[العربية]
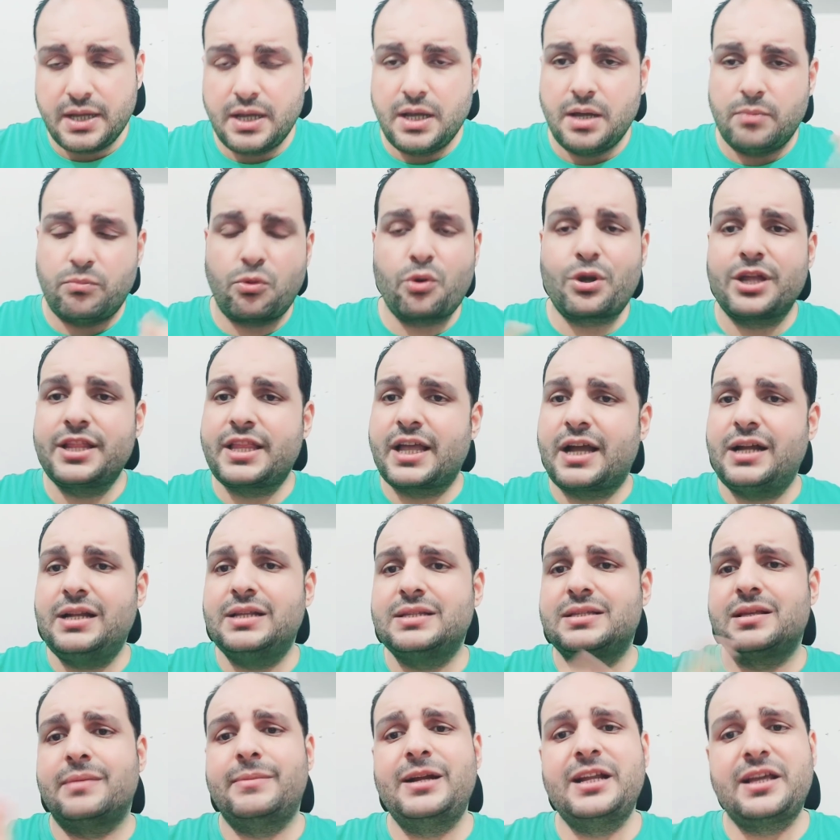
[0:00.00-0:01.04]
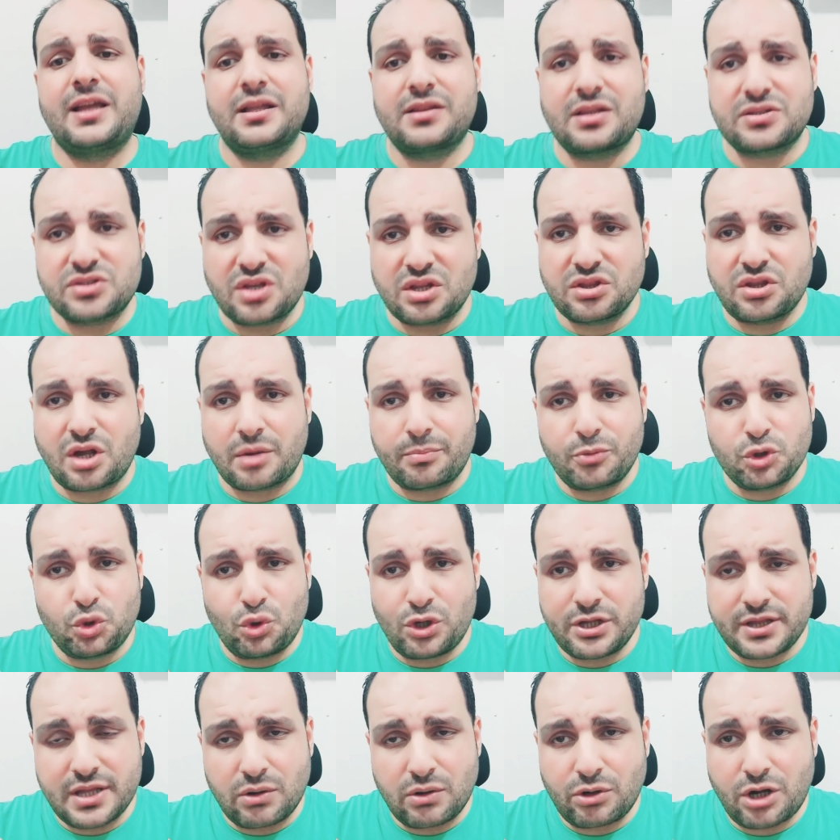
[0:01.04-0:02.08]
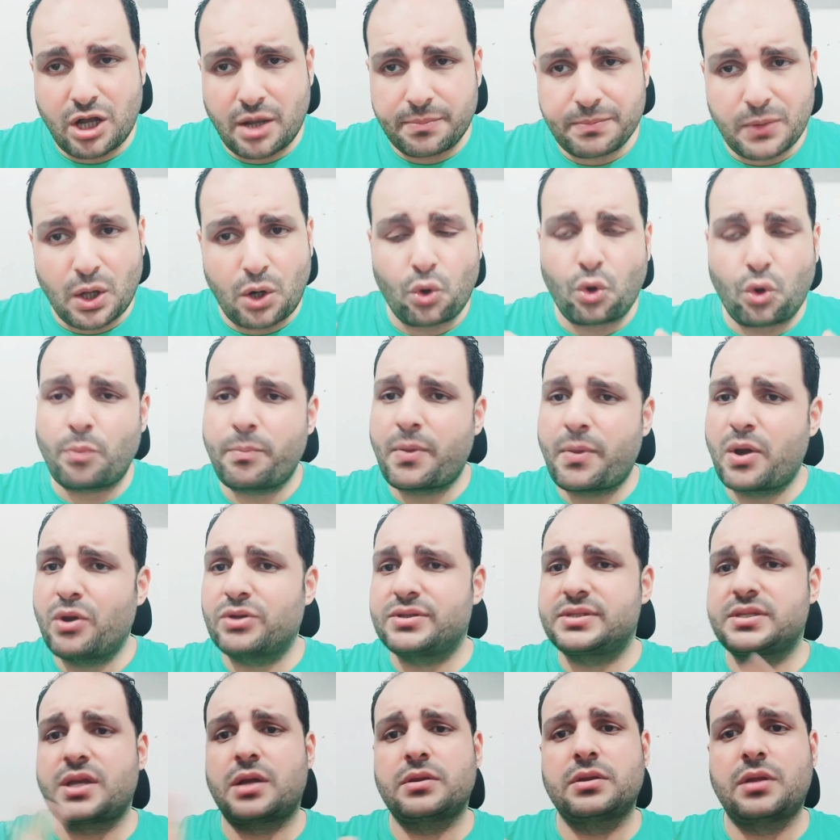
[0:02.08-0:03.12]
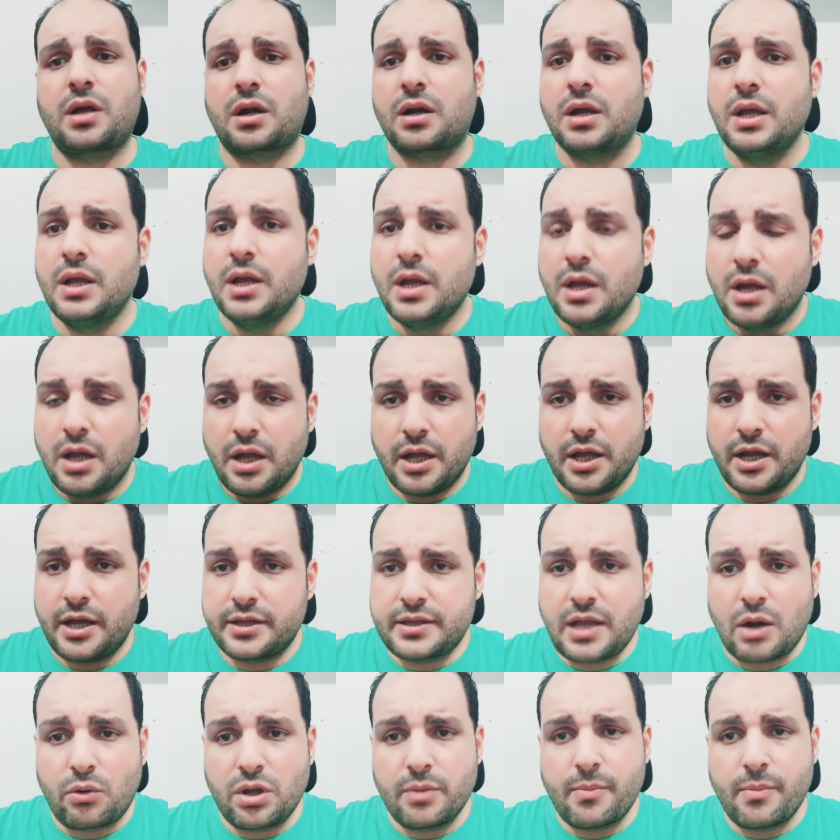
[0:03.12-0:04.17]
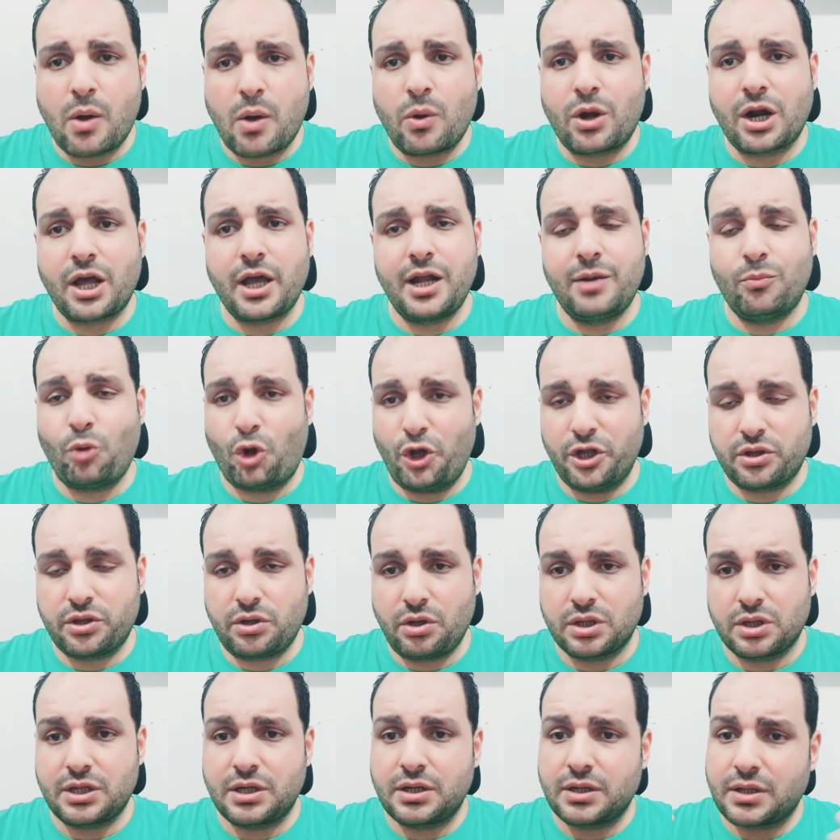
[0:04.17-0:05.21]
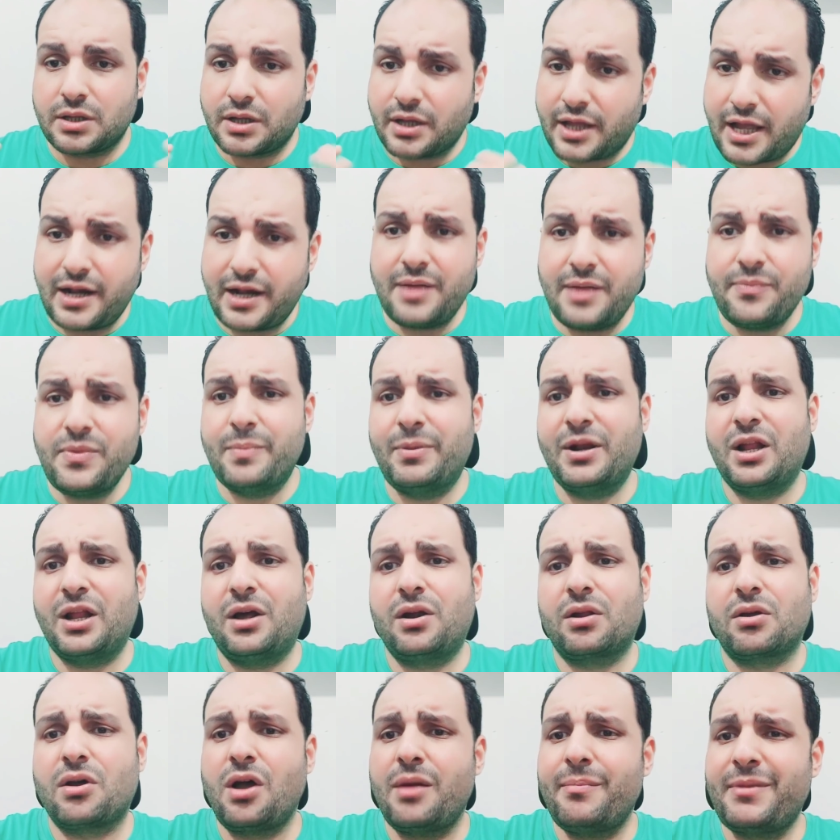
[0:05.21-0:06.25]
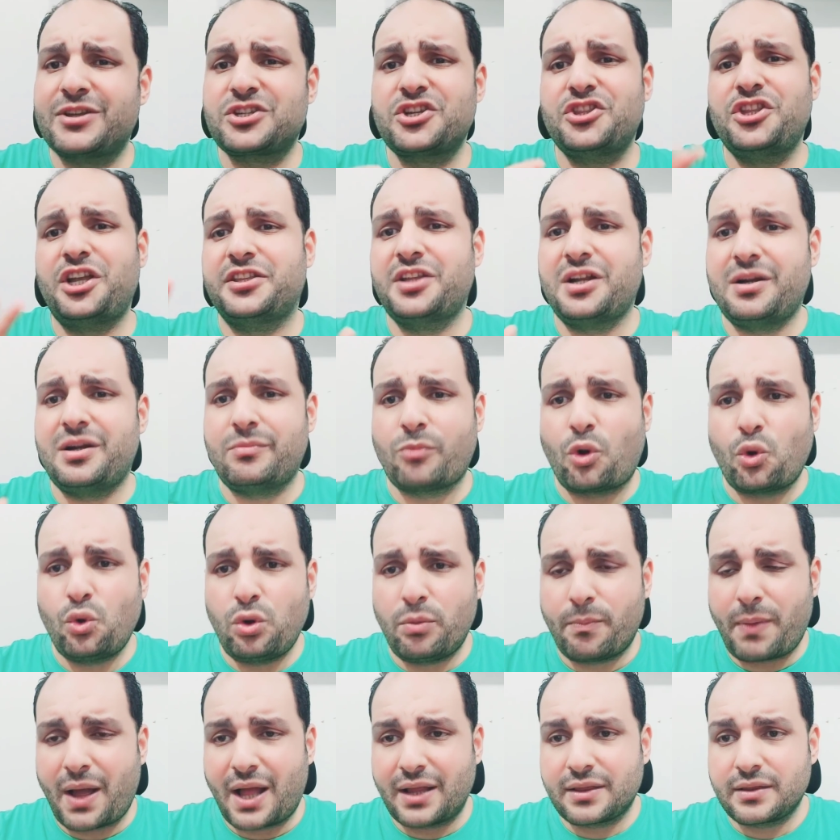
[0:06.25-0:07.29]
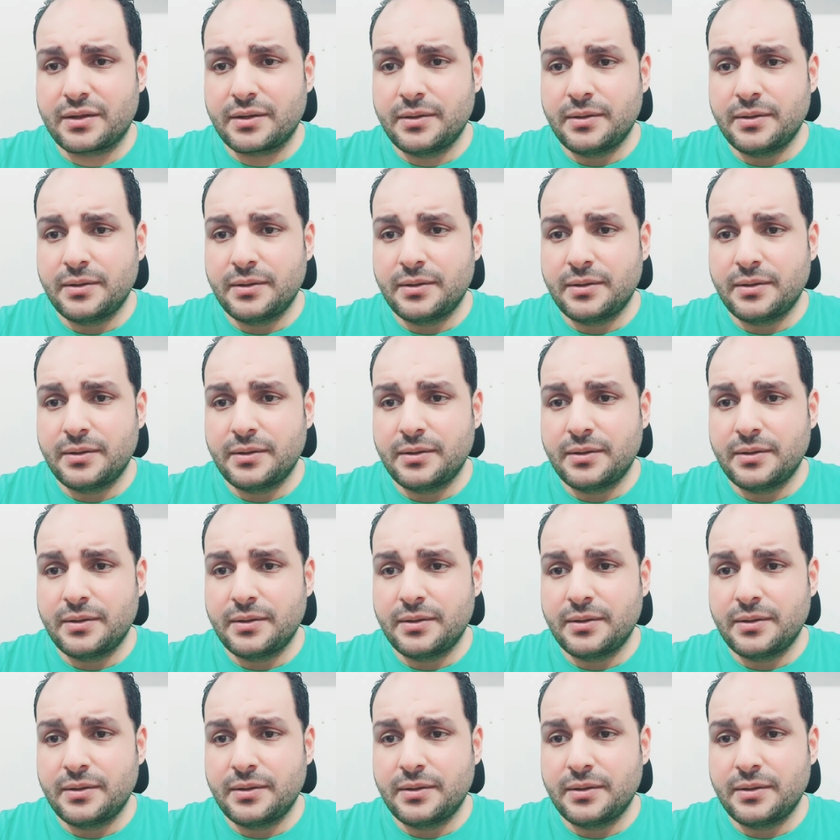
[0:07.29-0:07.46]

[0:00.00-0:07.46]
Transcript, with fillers: ممكن تخلي الزمالك يتصدر بطوله دوري ابطال اوروبا ويتصدر آه، دوري ما وراء المحيطات كلمني بالارقام عشان نحترم عقول بعض